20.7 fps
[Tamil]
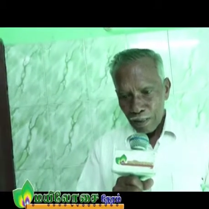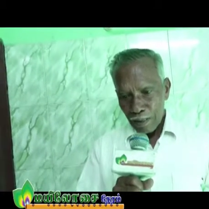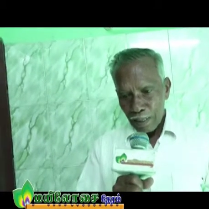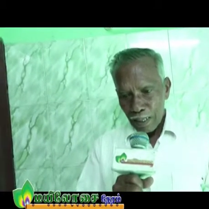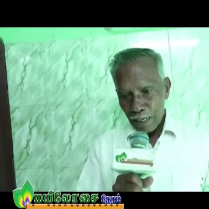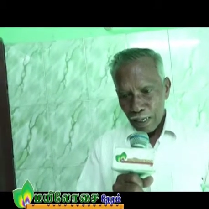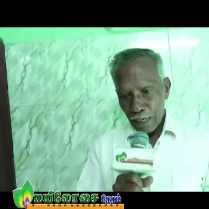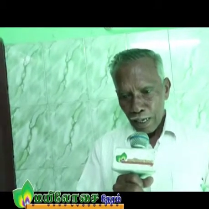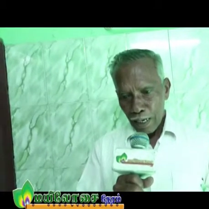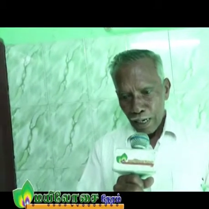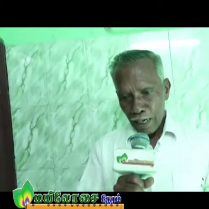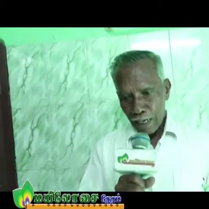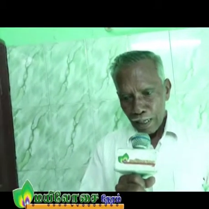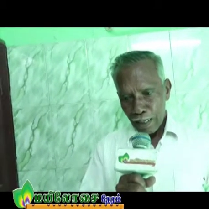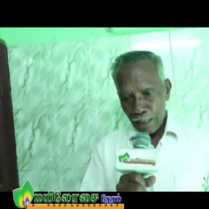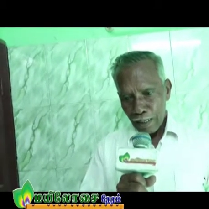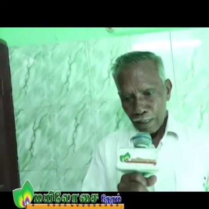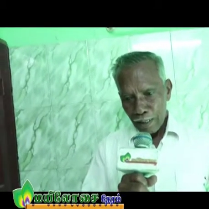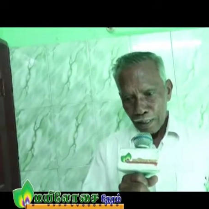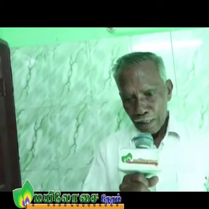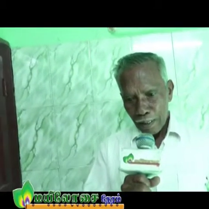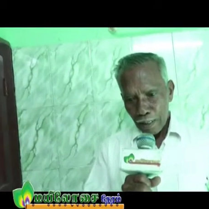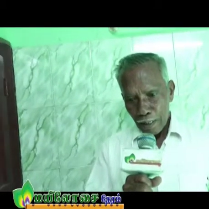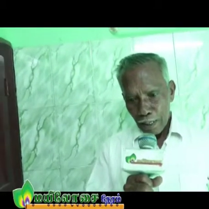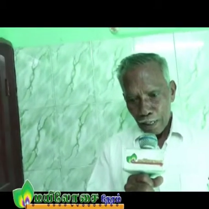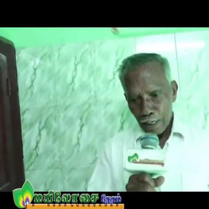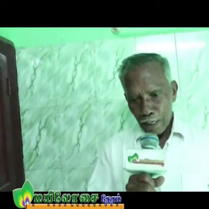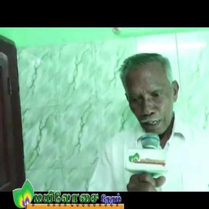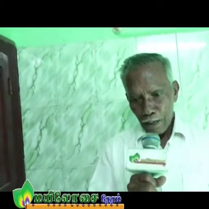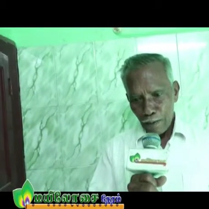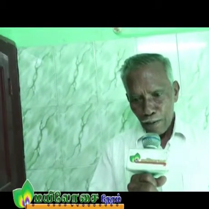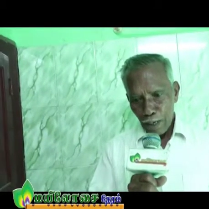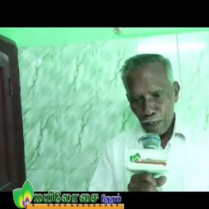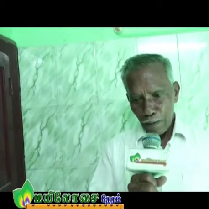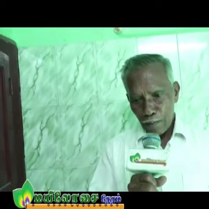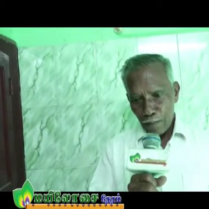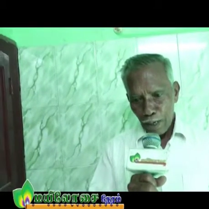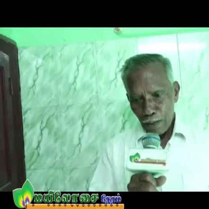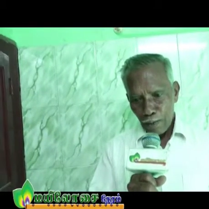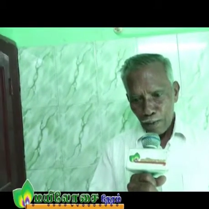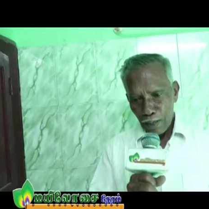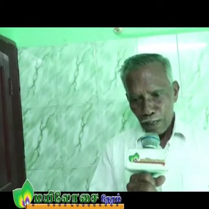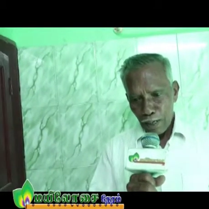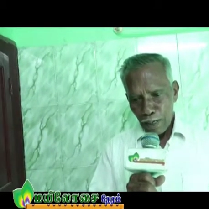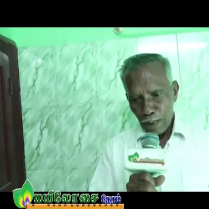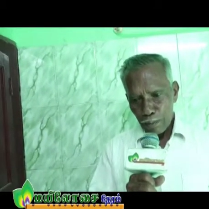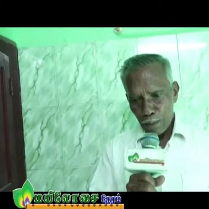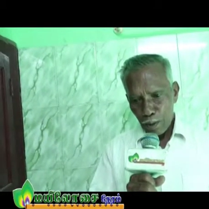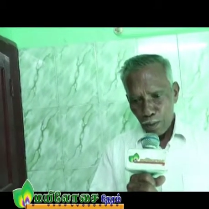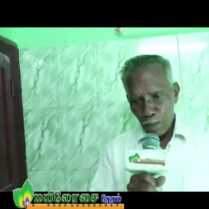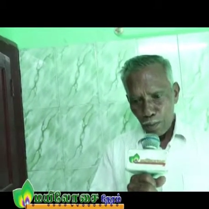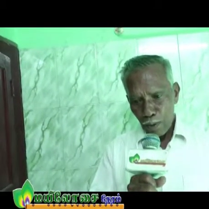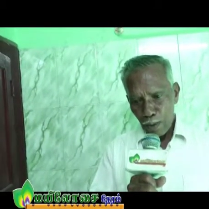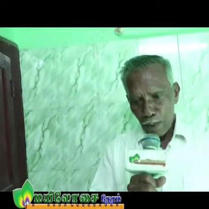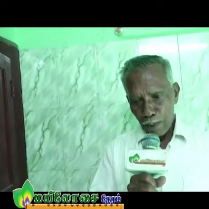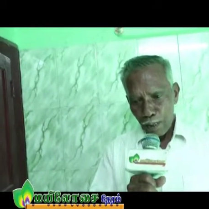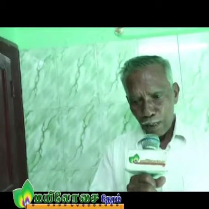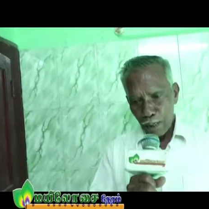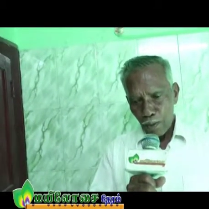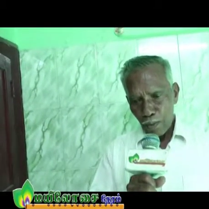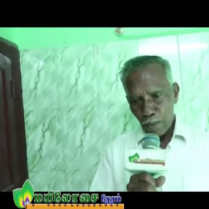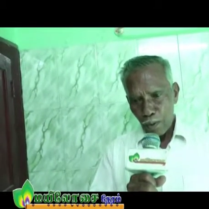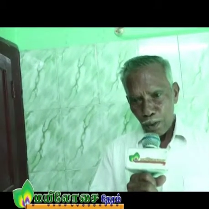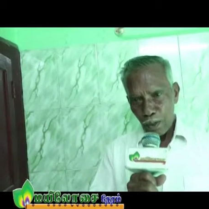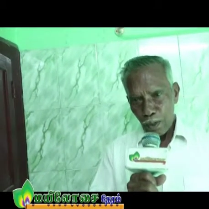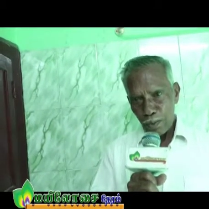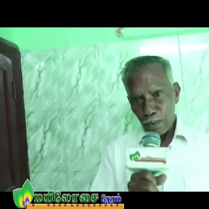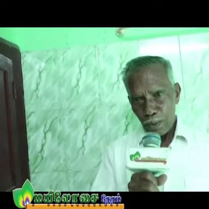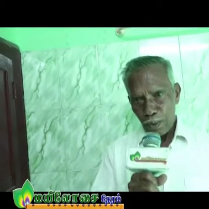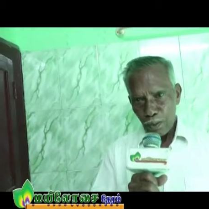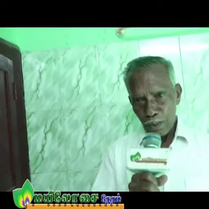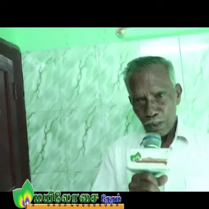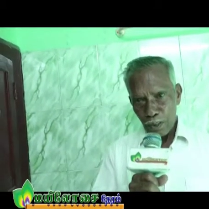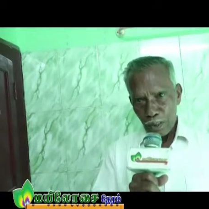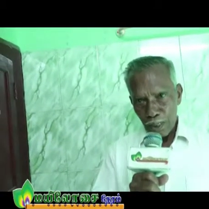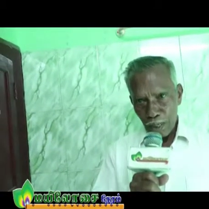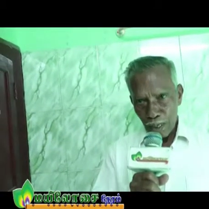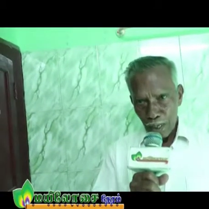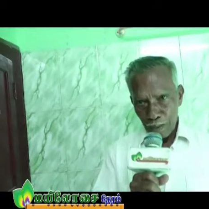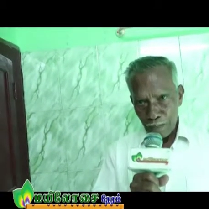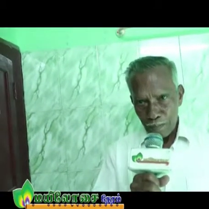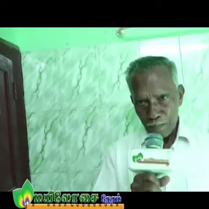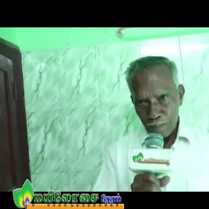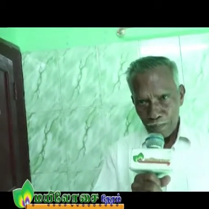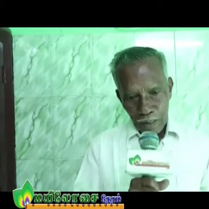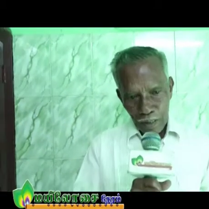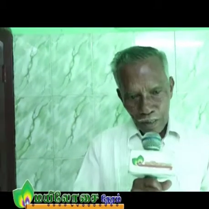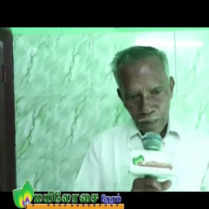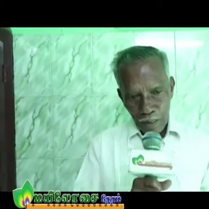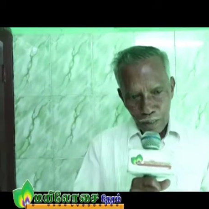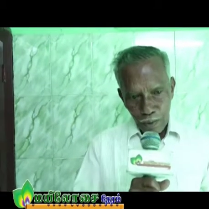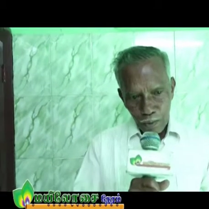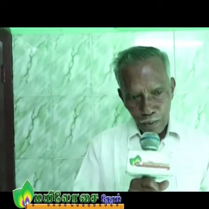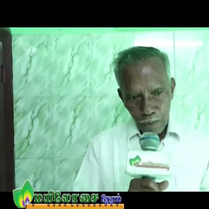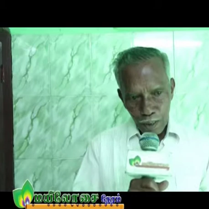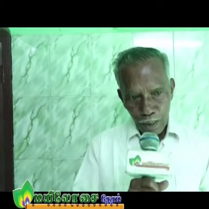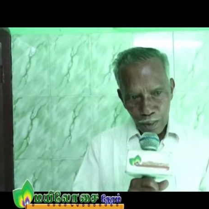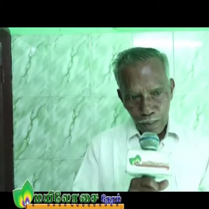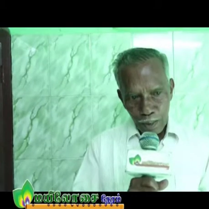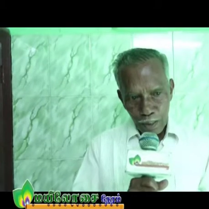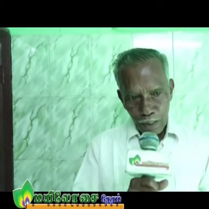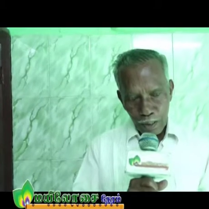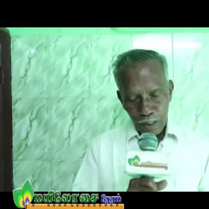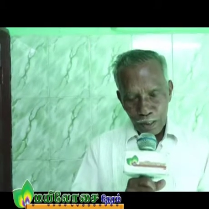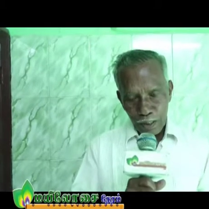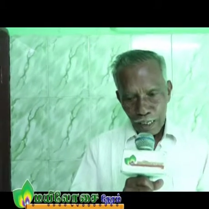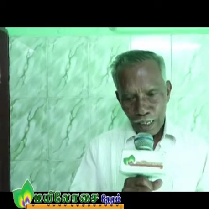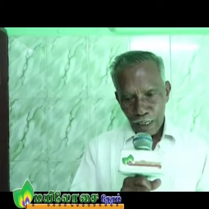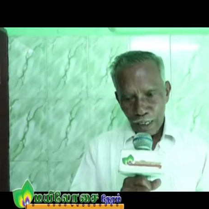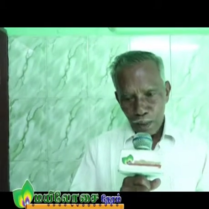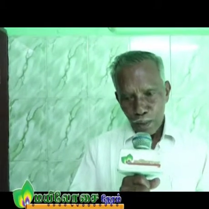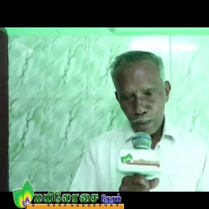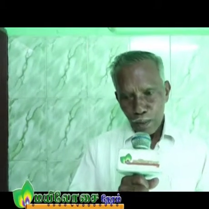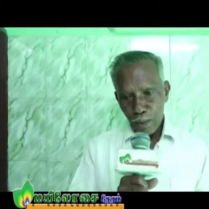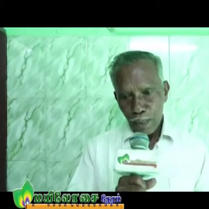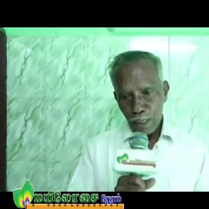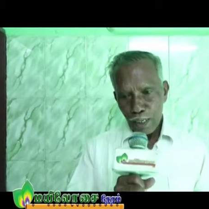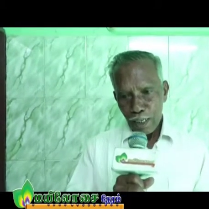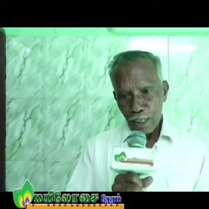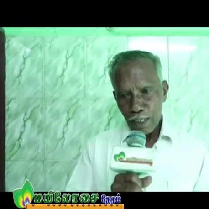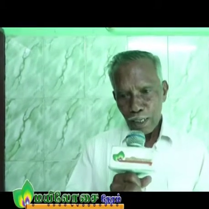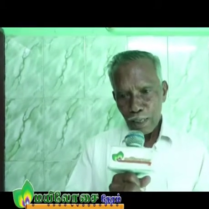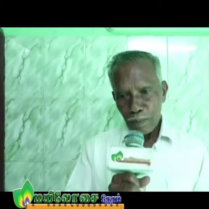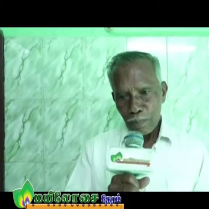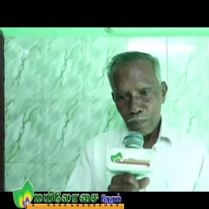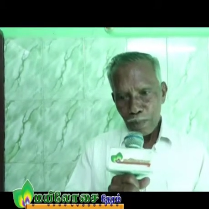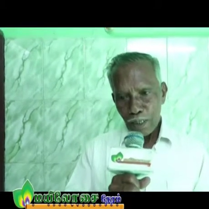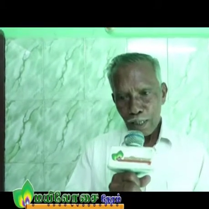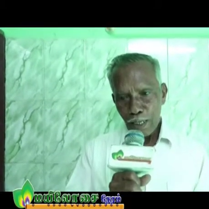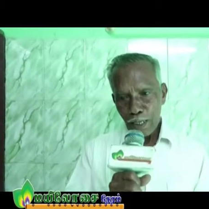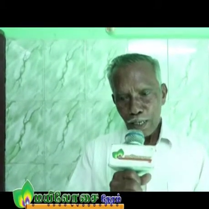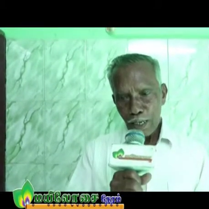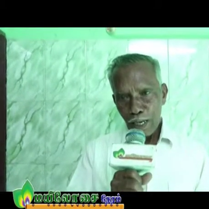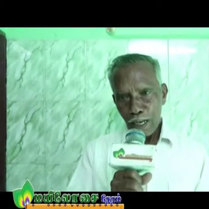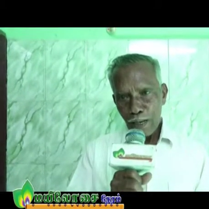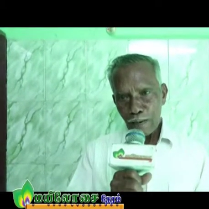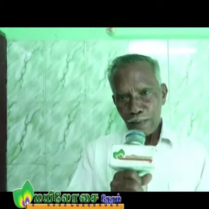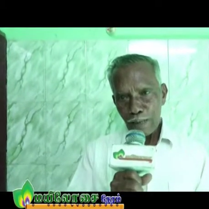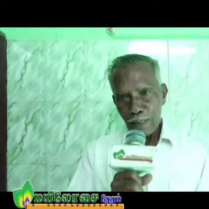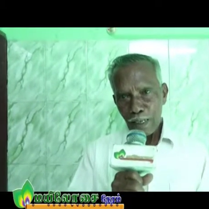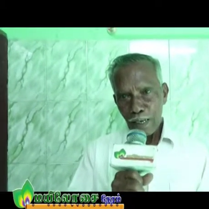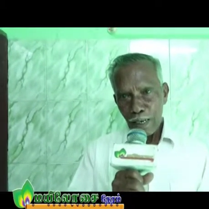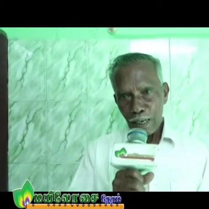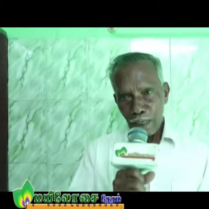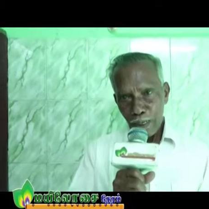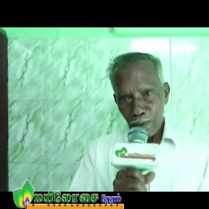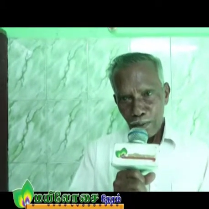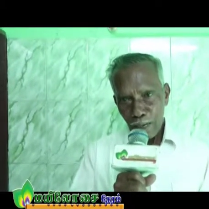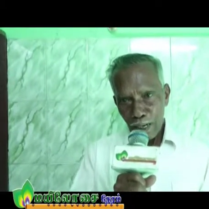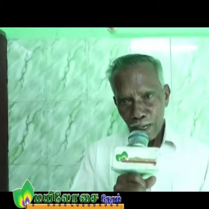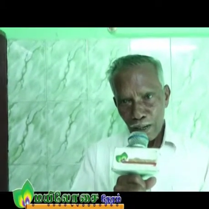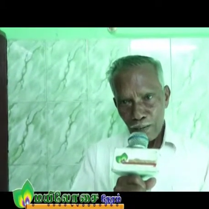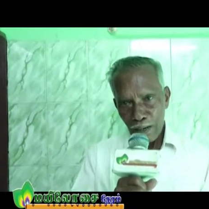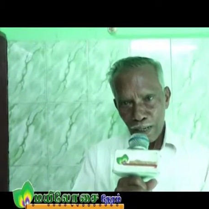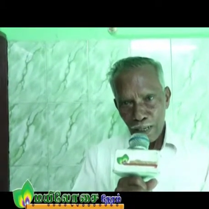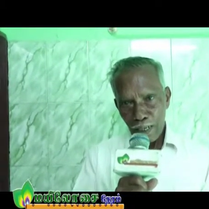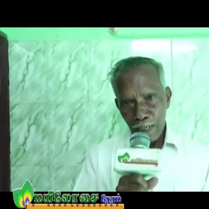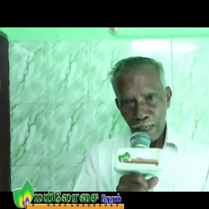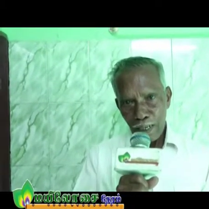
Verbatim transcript: செயலாளர் திருநெல்வேலி மாவட்ட மின்வாரிய ஓய்வு பெற்றோர் சங்கம் இந்த ஓய்வு பெற்றோர் சங்கத்தினுடைய பதினேழாவது ஆண்டு விழாவை